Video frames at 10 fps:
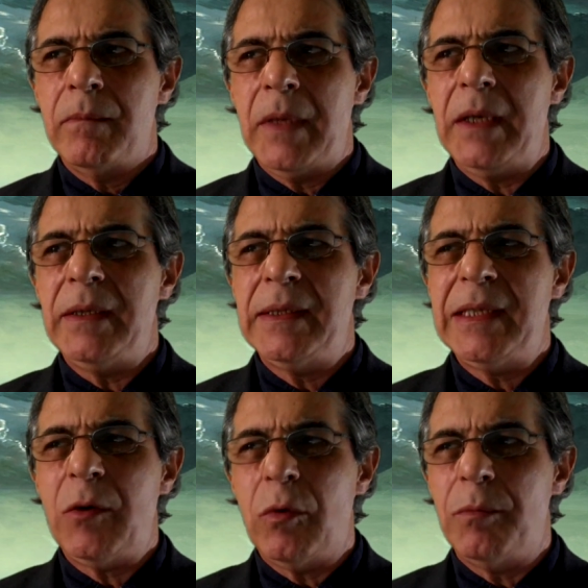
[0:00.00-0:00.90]
ele
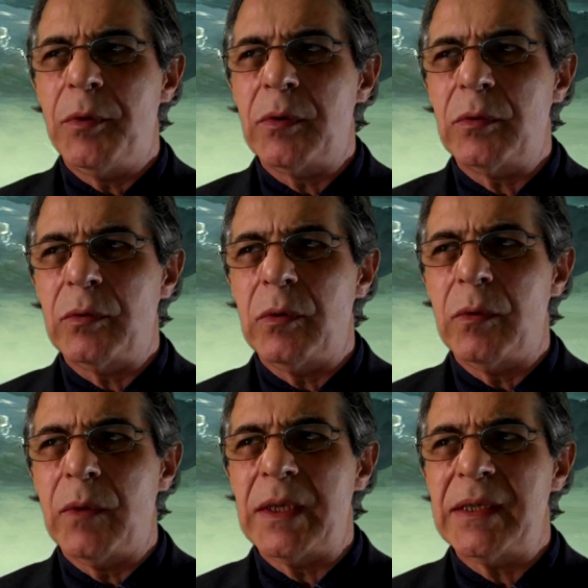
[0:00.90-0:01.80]
se comportou